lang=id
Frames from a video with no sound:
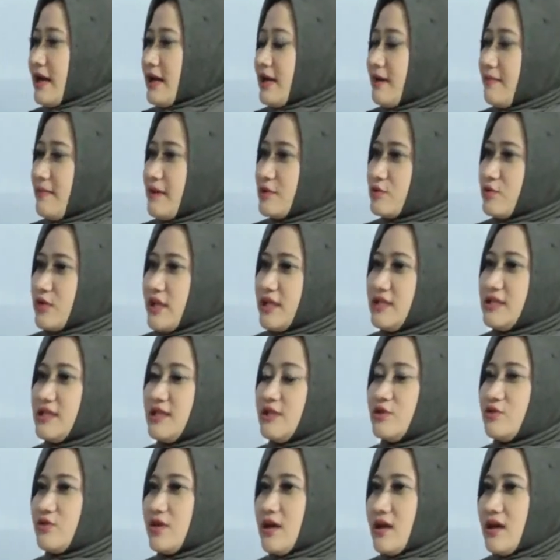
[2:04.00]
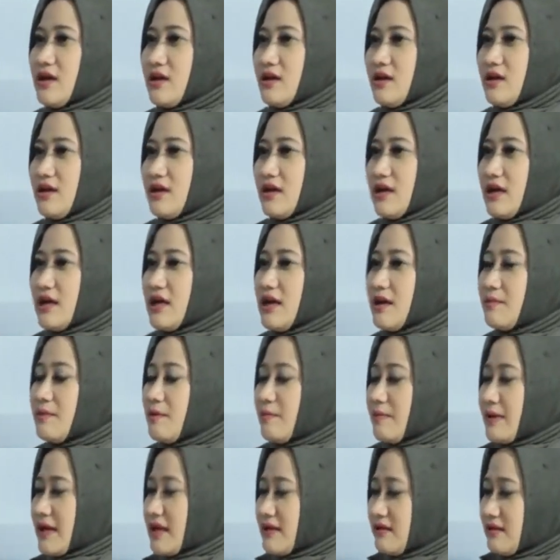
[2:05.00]
Karena Pak Setiaji ini juga kadang
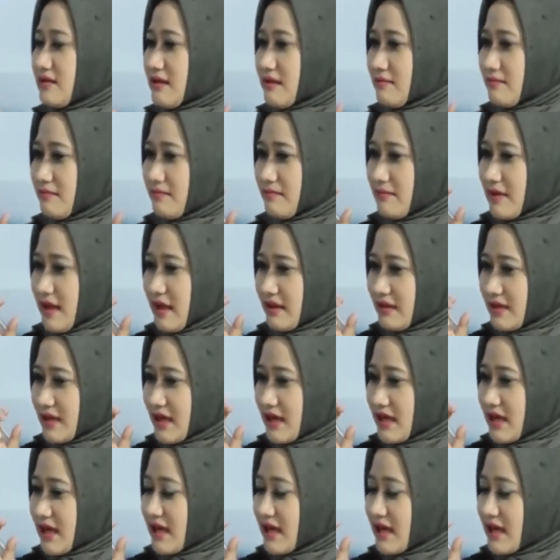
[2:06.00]
memperhatikan